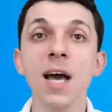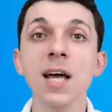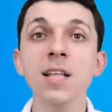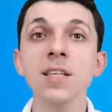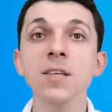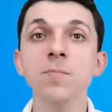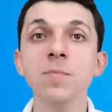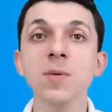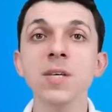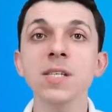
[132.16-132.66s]

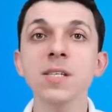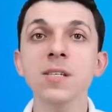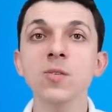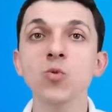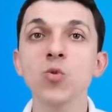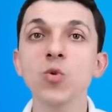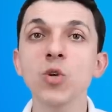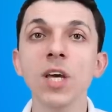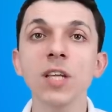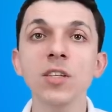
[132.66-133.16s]
Yani
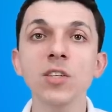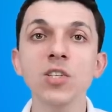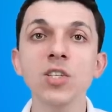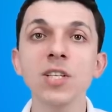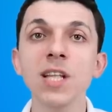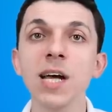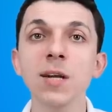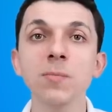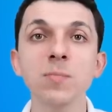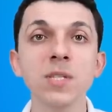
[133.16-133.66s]
biz
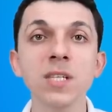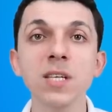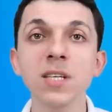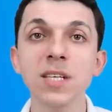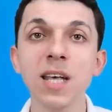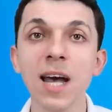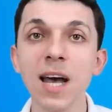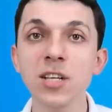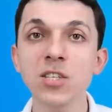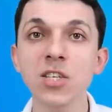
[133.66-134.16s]
tüketiciler bizi
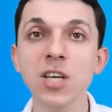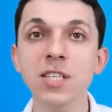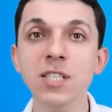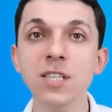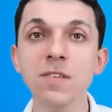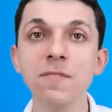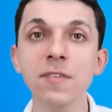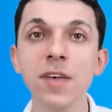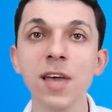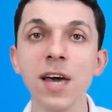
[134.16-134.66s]
tercih
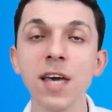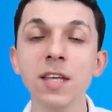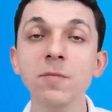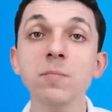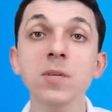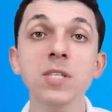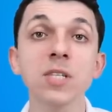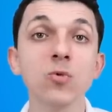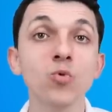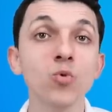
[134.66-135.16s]
etsin veya
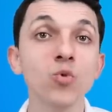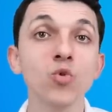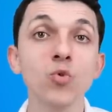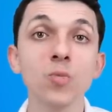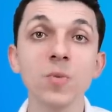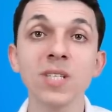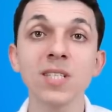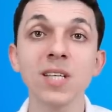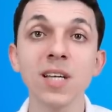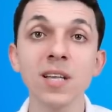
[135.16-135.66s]
etmesin,
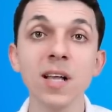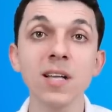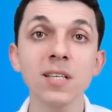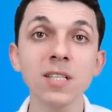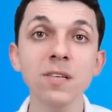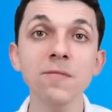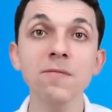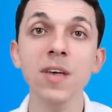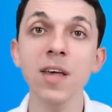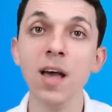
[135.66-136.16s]
ürünü bizden
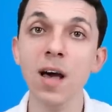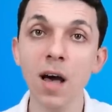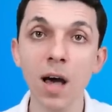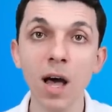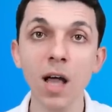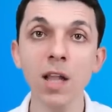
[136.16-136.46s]
alsın veya